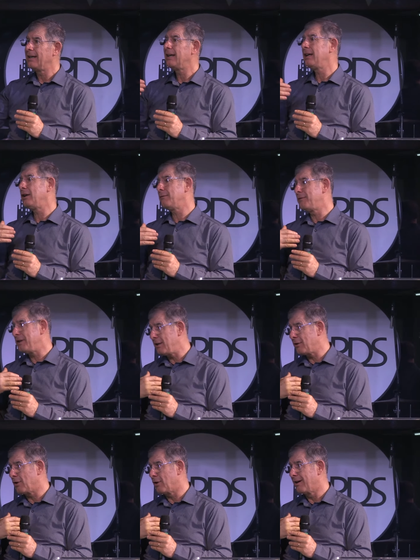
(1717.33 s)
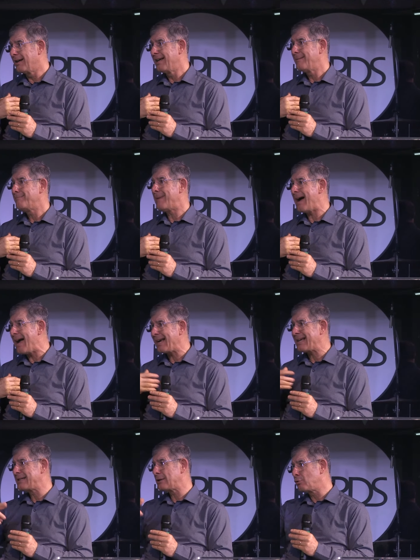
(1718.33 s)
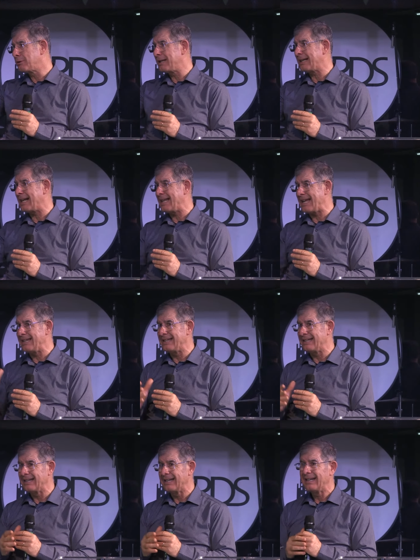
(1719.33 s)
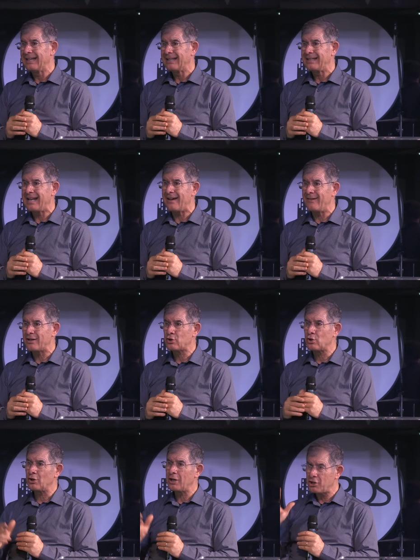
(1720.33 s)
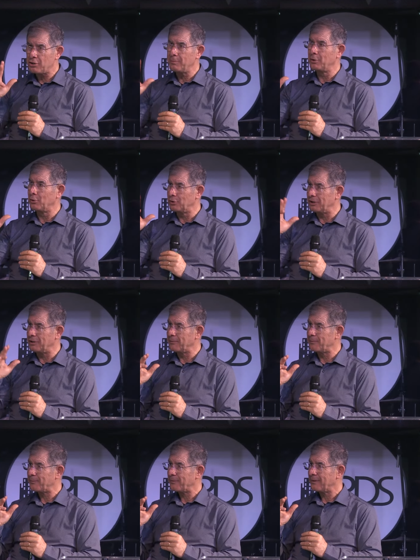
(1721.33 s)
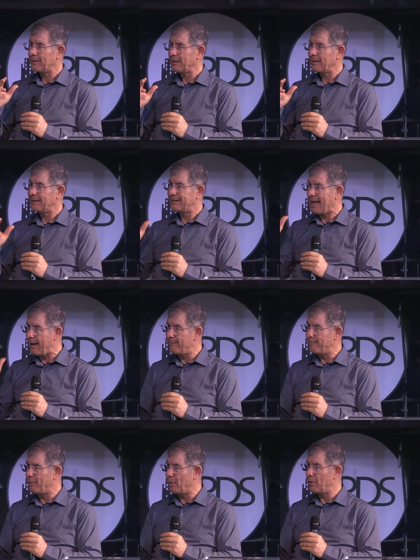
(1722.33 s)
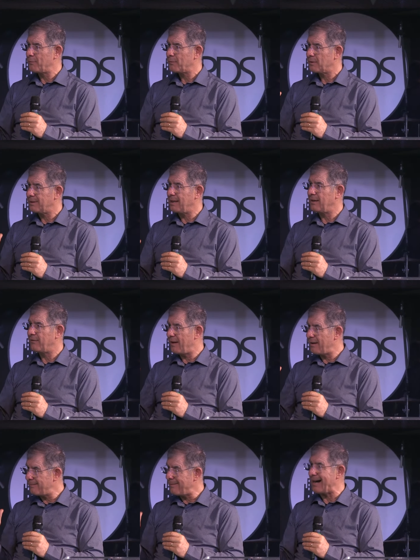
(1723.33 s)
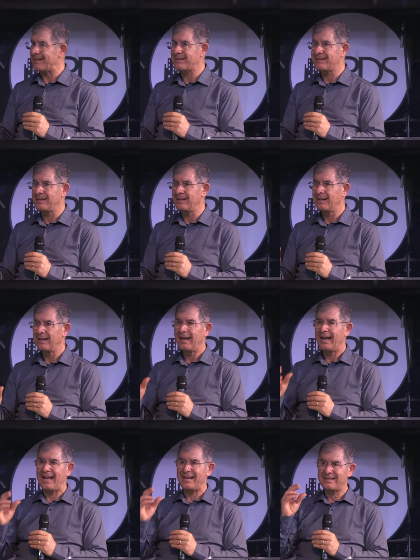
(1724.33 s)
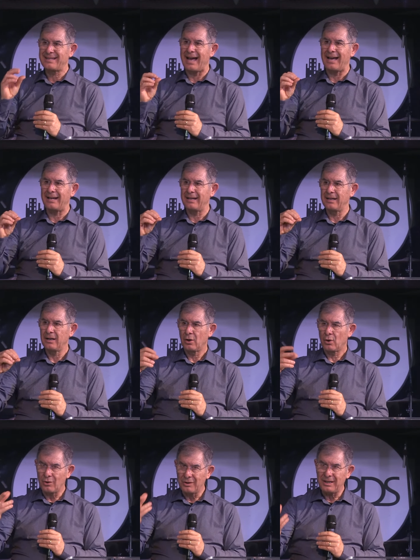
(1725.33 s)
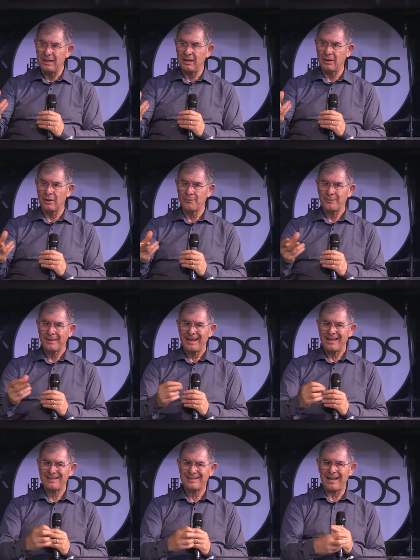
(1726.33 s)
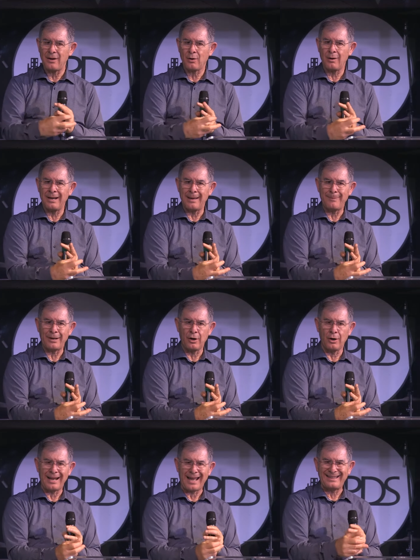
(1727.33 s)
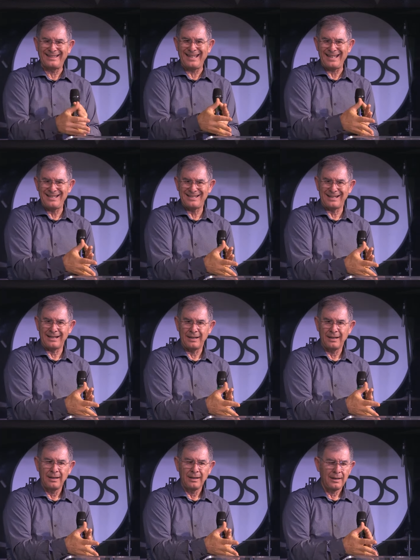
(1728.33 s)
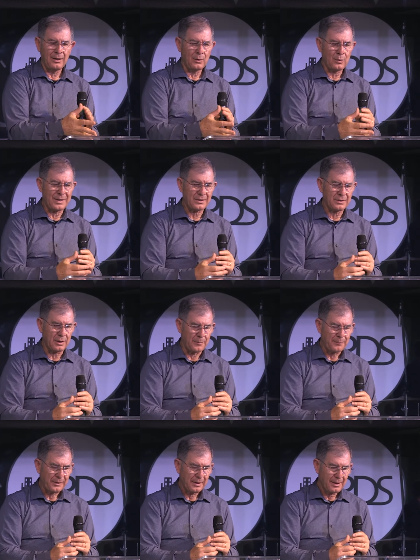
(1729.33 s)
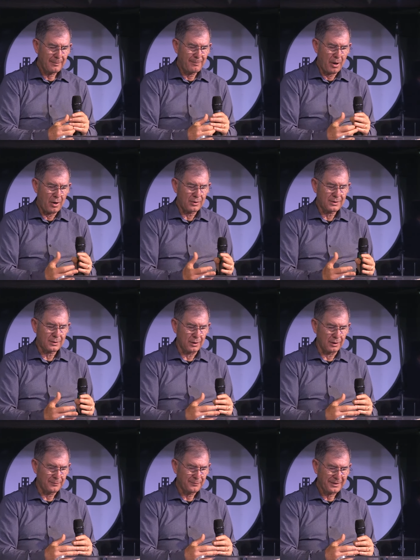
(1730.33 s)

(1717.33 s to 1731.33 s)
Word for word: Io vi dico, ma anche se tutti i credenti ne avessero dieci minuti, tempo di fermarsi e stare con Dio, e stare con la parola, attingere in questo pozzo